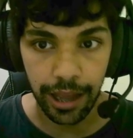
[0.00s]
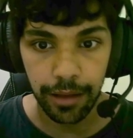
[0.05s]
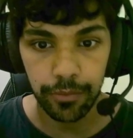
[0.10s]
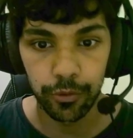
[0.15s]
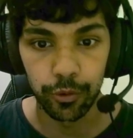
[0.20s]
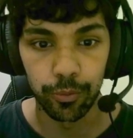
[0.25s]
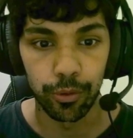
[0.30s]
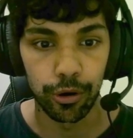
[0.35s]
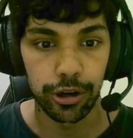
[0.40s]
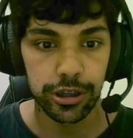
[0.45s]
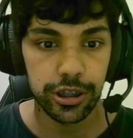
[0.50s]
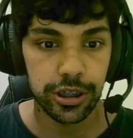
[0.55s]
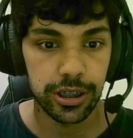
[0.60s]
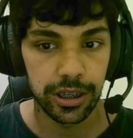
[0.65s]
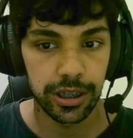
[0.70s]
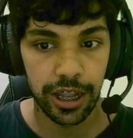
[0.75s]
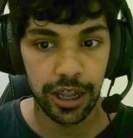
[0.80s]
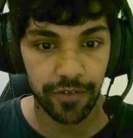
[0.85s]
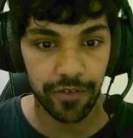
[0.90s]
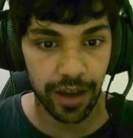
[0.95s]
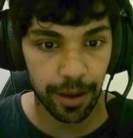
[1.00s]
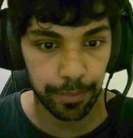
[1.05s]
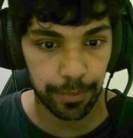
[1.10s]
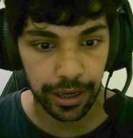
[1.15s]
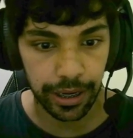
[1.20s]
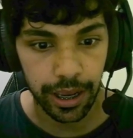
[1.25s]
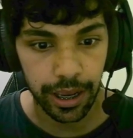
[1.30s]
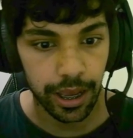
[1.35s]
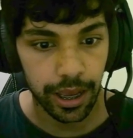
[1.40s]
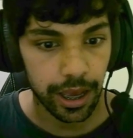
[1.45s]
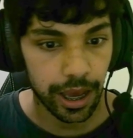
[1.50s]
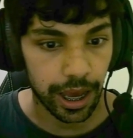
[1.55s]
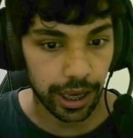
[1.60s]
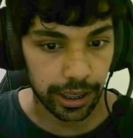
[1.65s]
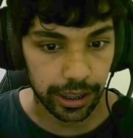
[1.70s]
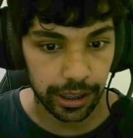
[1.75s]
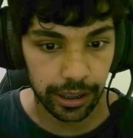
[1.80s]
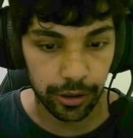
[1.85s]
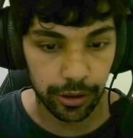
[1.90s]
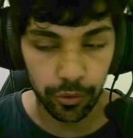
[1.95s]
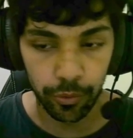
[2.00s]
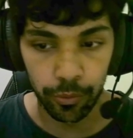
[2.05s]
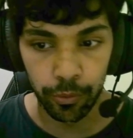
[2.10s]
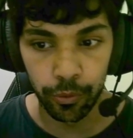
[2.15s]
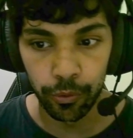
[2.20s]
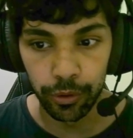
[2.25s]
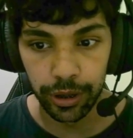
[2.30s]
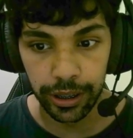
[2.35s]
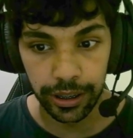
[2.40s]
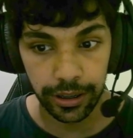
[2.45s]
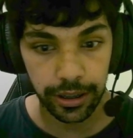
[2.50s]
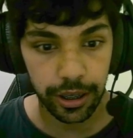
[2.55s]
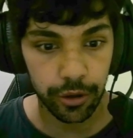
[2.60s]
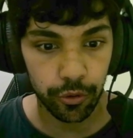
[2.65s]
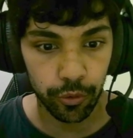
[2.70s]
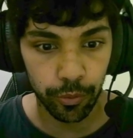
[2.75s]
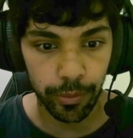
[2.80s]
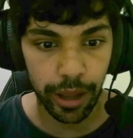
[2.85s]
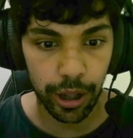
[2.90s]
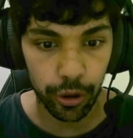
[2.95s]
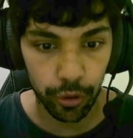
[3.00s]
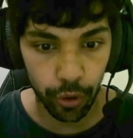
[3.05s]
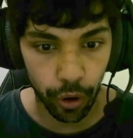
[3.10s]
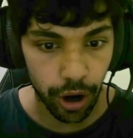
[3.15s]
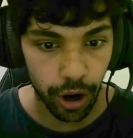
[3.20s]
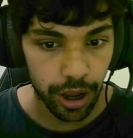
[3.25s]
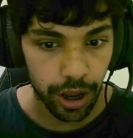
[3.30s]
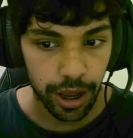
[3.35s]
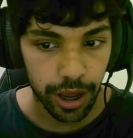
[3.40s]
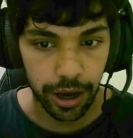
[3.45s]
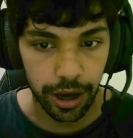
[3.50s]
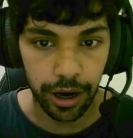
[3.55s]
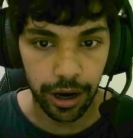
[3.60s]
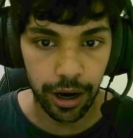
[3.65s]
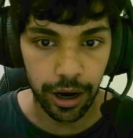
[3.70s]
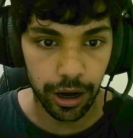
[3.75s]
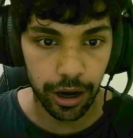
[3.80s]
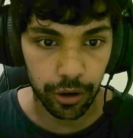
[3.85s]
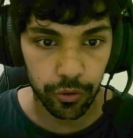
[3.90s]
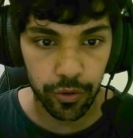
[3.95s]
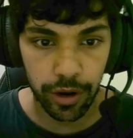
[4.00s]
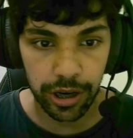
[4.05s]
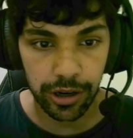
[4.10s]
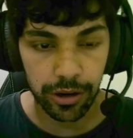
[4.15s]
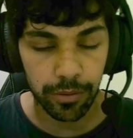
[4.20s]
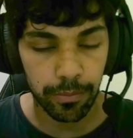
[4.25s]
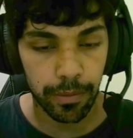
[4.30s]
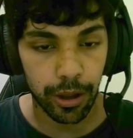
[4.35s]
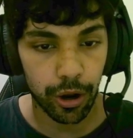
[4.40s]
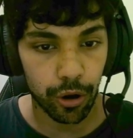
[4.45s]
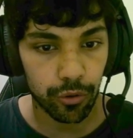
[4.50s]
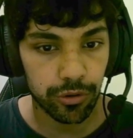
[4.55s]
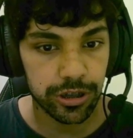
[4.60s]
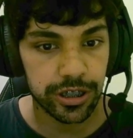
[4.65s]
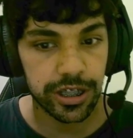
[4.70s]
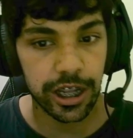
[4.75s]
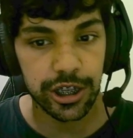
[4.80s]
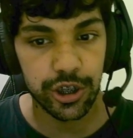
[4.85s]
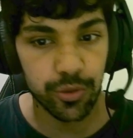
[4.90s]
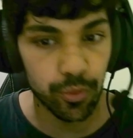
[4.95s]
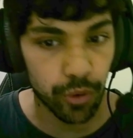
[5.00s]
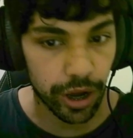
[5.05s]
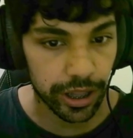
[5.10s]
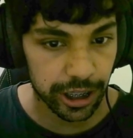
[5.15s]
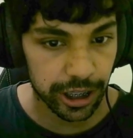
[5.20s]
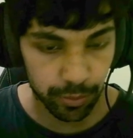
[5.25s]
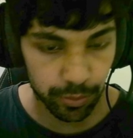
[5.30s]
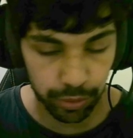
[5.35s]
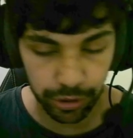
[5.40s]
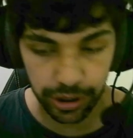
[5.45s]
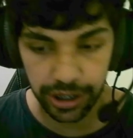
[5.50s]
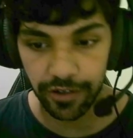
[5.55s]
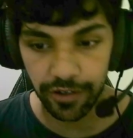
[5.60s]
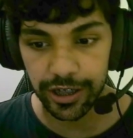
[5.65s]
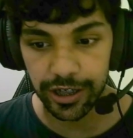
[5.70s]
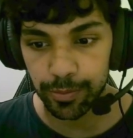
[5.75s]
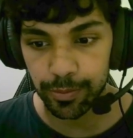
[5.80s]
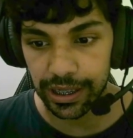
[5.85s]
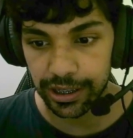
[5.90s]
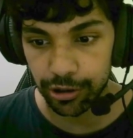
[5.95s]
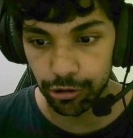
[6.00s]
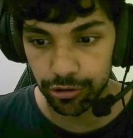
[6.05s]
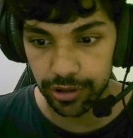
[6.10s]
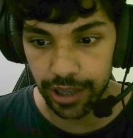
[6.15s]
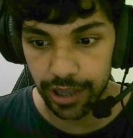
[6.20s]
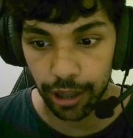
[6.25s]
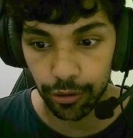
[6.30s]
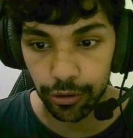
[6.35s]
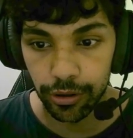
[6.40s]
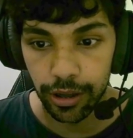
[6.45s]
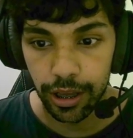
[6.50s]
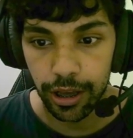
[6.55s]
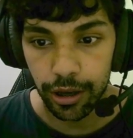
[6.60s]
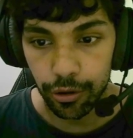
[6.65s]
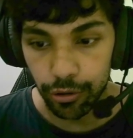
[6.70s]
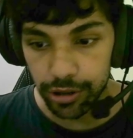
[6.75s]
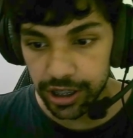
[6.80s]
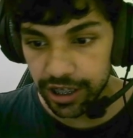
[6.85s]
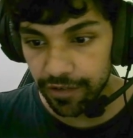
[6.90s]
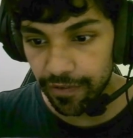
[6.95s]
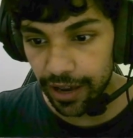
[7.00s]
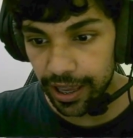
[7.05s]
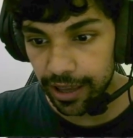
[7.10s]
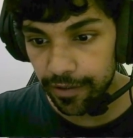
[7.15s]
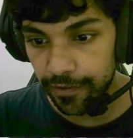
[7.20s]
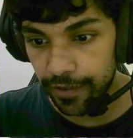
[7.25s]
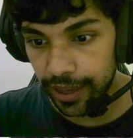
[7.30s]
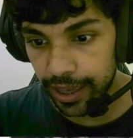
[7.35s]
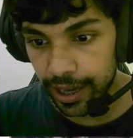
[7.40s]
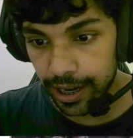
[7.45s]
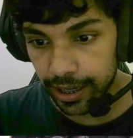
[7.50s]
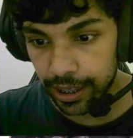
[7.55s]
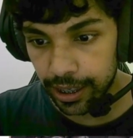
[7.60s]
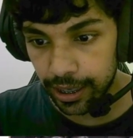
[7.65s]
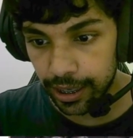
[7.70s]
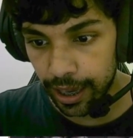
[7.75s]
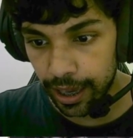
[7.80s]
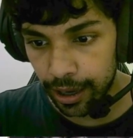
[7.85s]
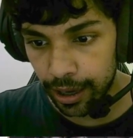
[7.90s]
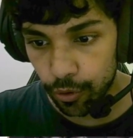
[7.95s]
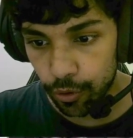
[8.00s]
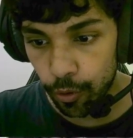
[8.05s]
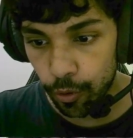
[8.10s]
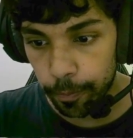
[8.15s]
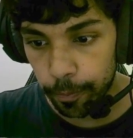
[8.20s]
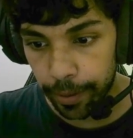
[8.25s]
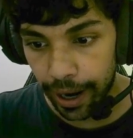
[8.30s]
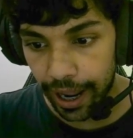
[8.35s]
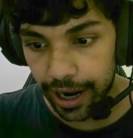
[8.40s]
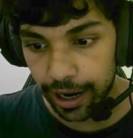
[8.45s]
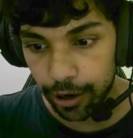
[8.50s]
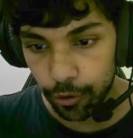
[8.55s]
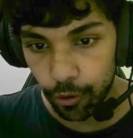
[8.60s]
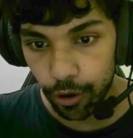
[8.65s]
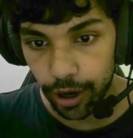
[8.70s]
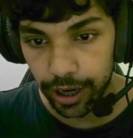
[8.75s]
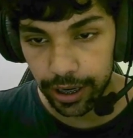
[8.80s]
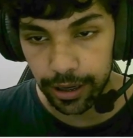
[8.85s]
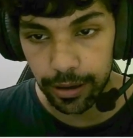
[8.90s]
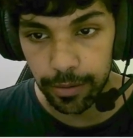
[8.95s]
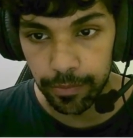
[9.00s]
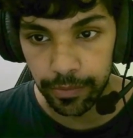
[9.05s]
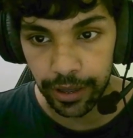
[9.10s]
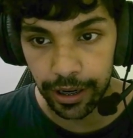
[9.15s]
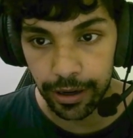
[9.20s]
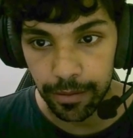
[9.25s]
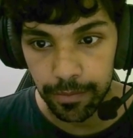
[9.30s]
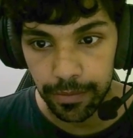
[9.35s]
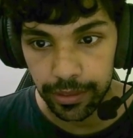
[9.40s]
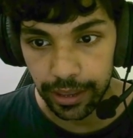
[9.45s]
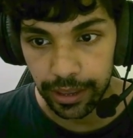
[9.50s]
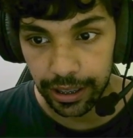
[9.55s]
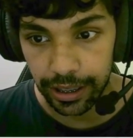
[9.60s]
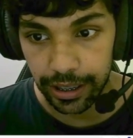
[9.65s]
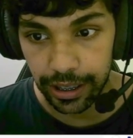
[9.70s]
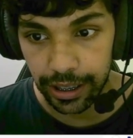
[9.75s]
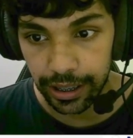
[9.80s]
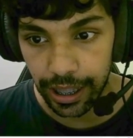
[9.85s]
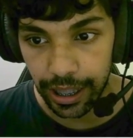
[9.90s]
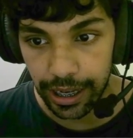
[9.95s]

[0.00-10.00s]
no bot e ele vai abrir aqui o link com, melhor, uh, com a melhor quantidade de moedas possíveis para ser usado. Quando você vai vir aqui em comprar agora, né? Tem que ir nele